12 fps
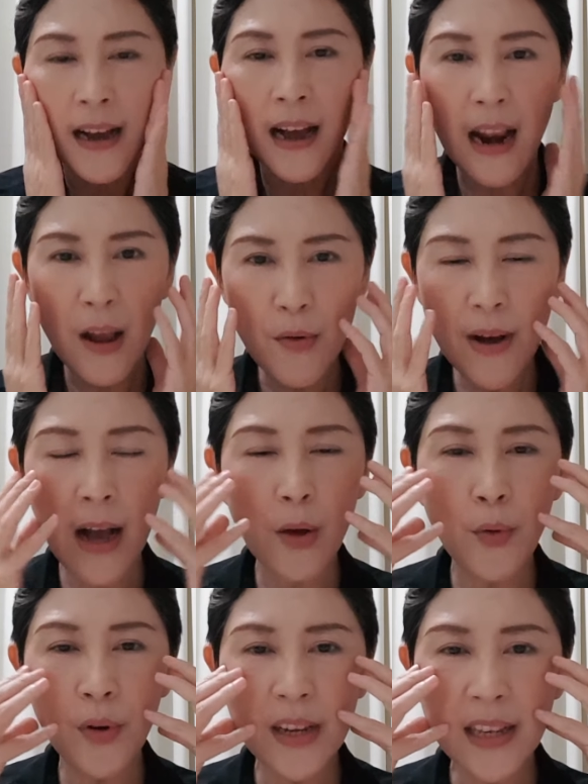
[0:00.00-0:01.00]
Kalau
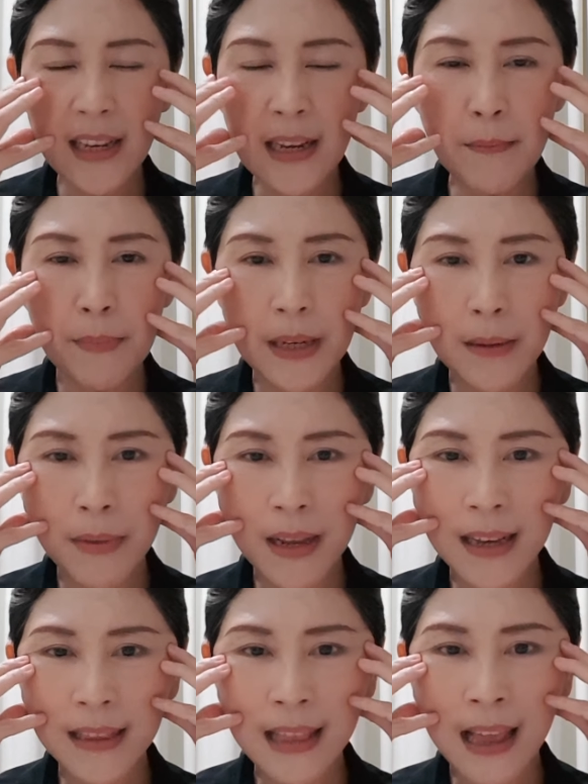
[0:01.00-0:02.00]
nggak kulit ini benar-benar
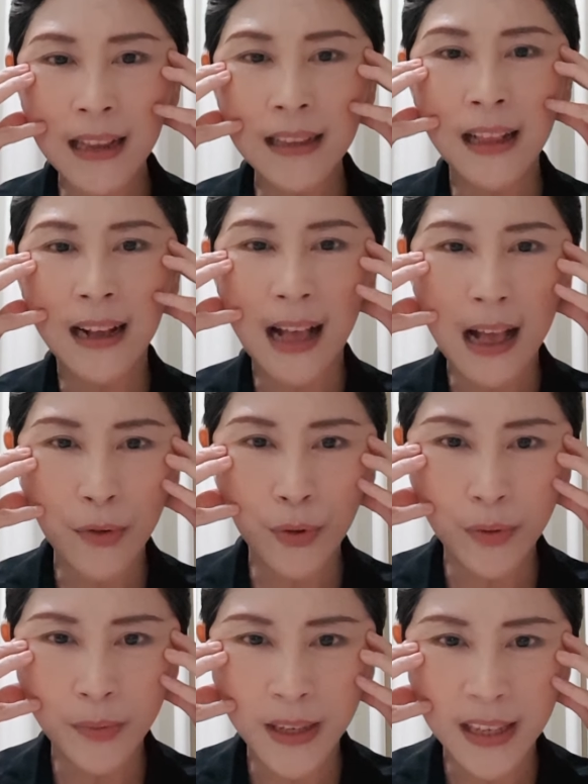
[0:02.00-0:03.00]
ketarik yang
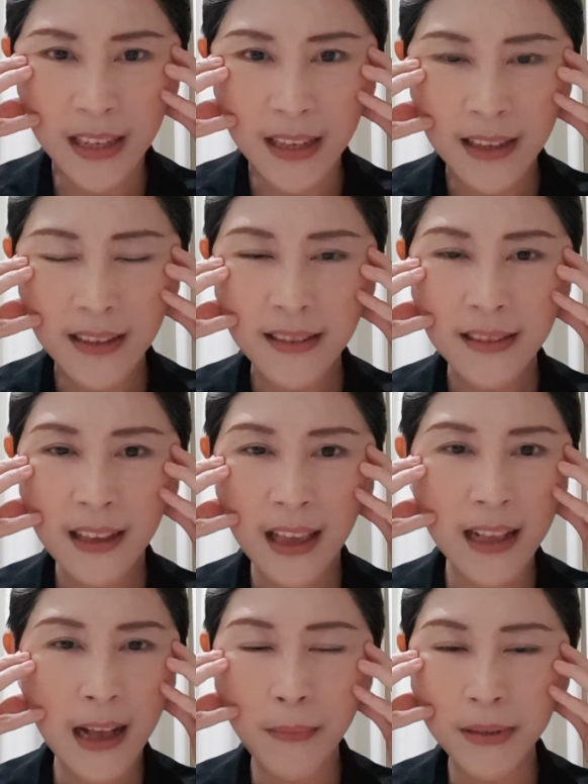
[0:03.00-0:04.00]
kaku begini.
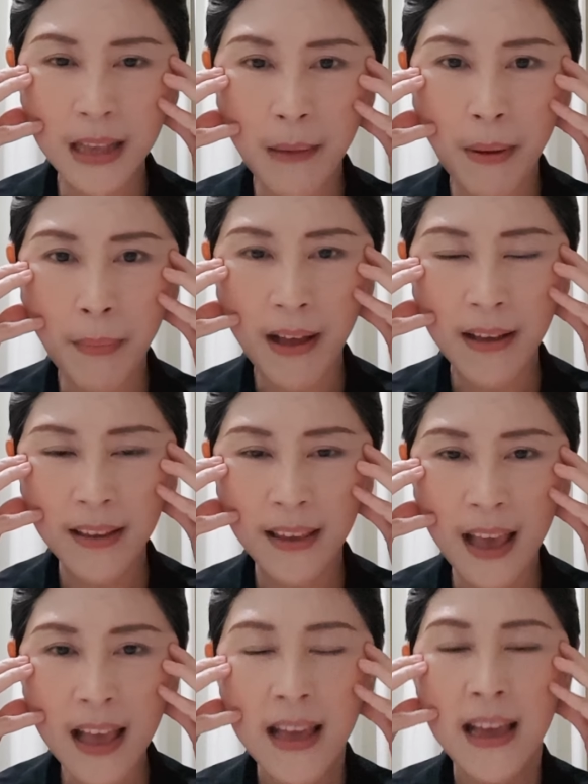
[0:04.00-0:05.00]
Kayaknya nggak bisa apa-apa
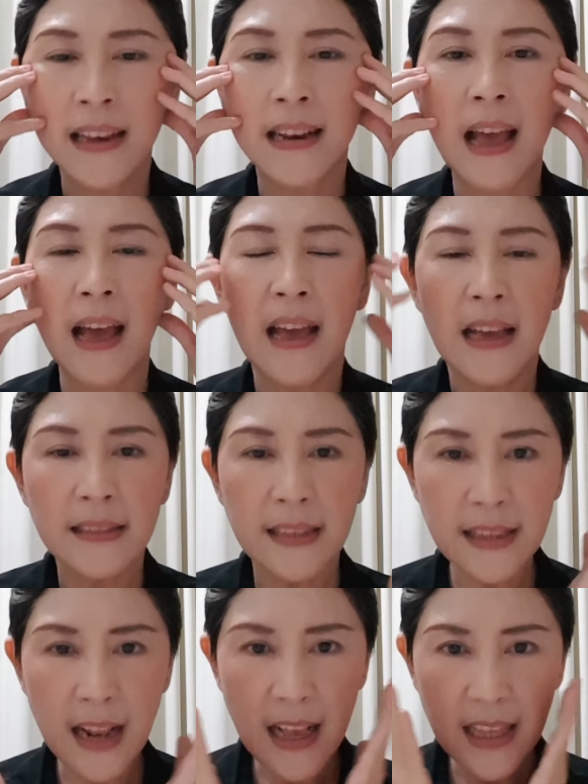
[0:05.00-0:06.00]
ya. Nah
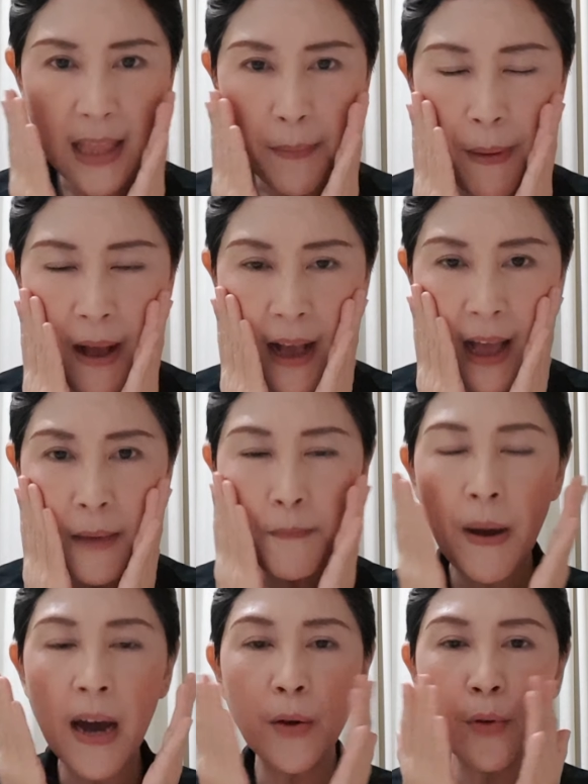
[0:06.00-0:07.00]
setelah kita pakai
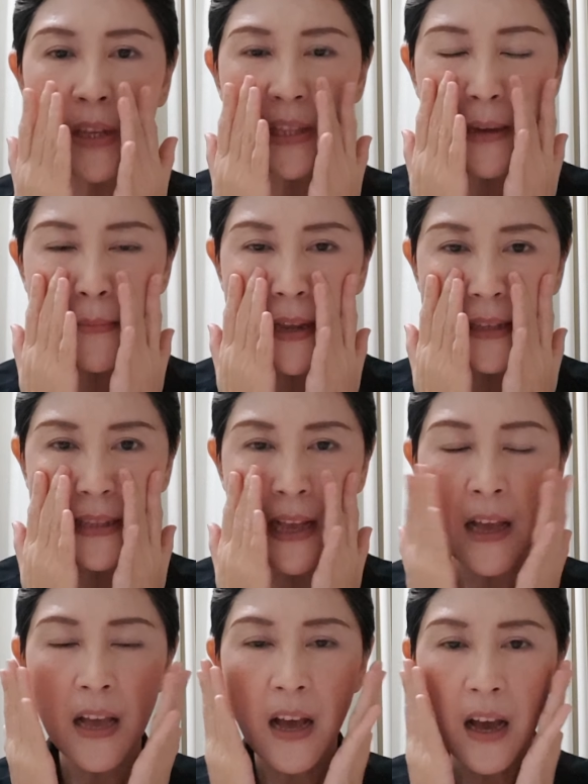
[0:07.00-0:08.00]
baru kita
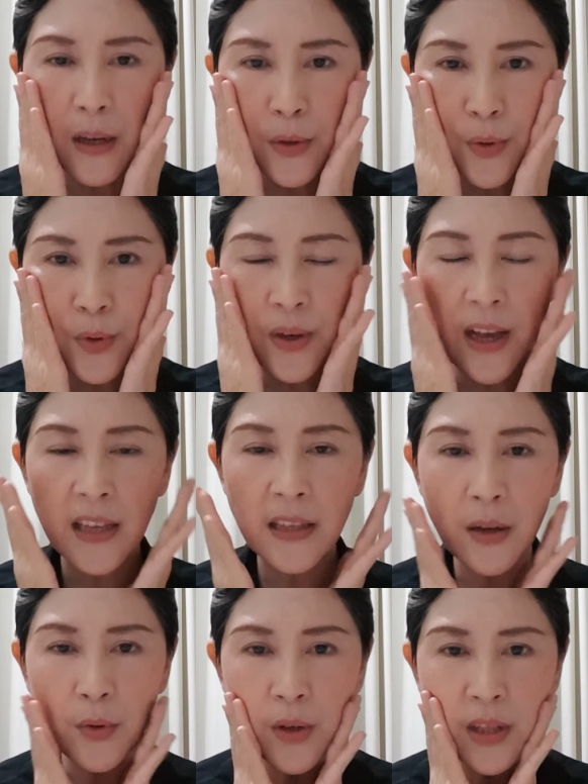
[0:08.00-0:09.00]
merasa aduh
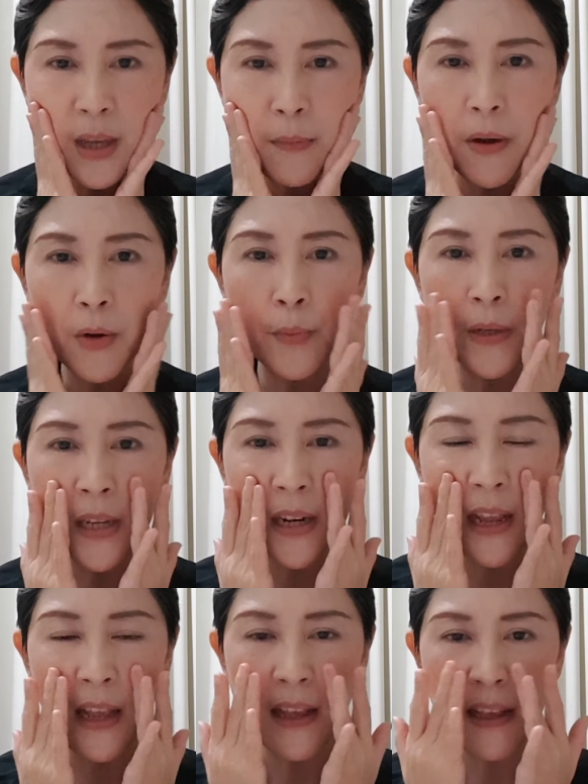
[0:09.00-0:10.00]
kayaknya kulitnya baru bener
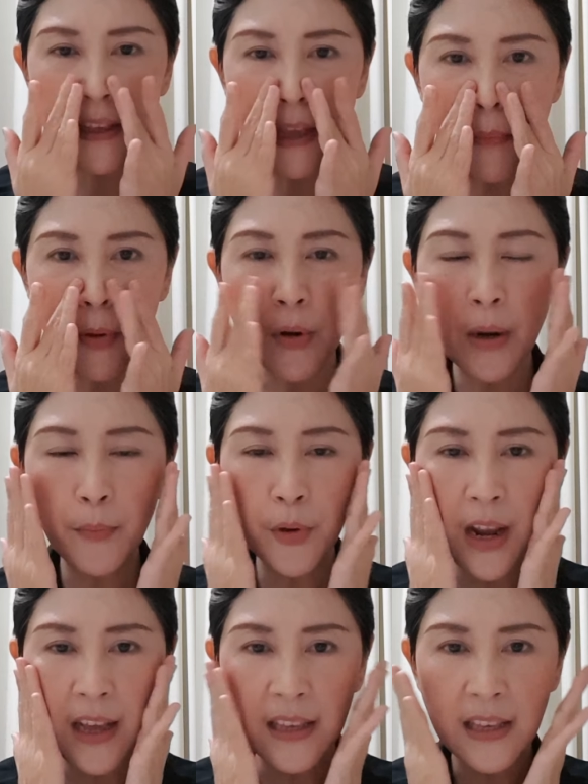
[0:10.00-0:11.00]
deh. Ya. ya baru
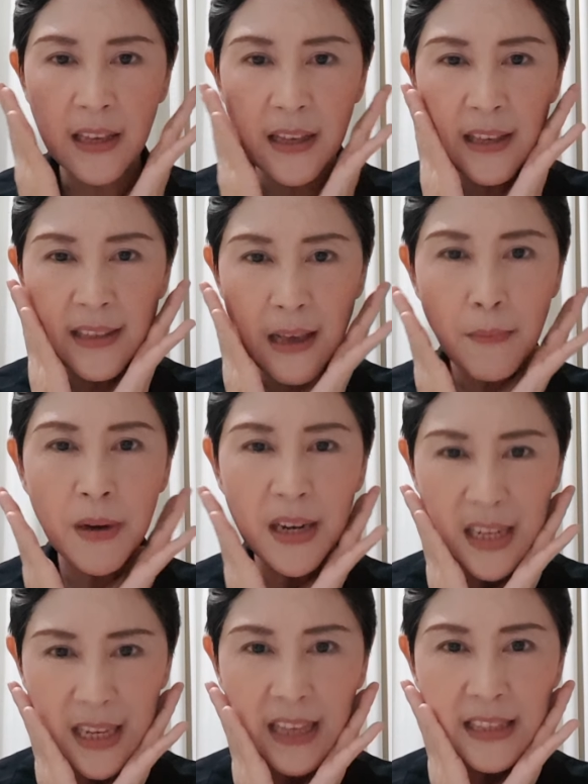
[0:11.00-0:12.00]
lembut lagi. Ya
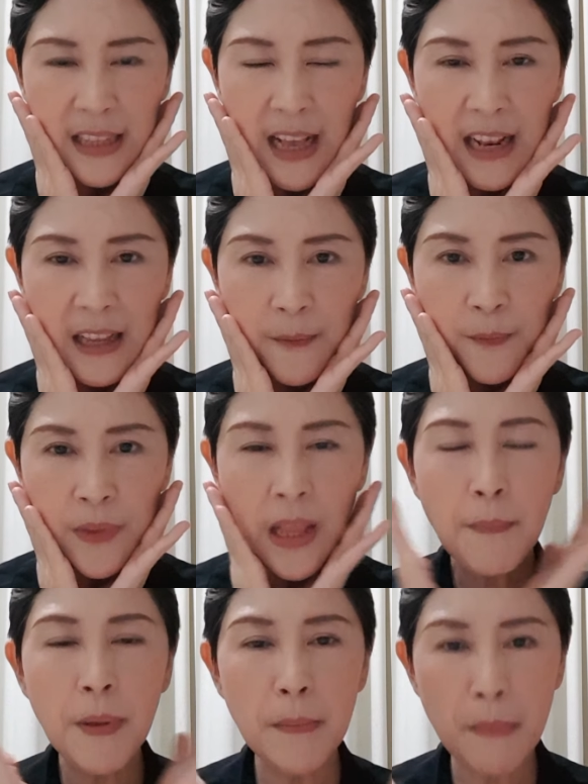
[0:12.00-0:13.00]
mengerikan sekali.
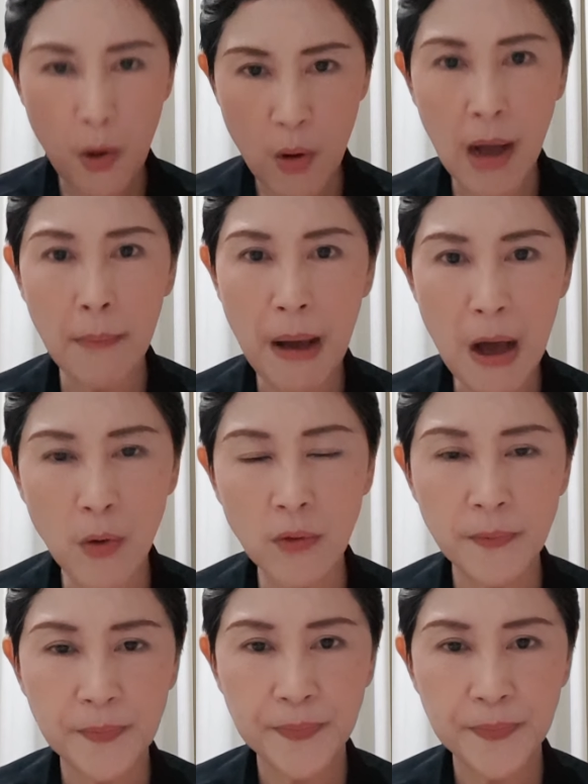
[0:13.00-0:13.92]
Tapi mau nggak mau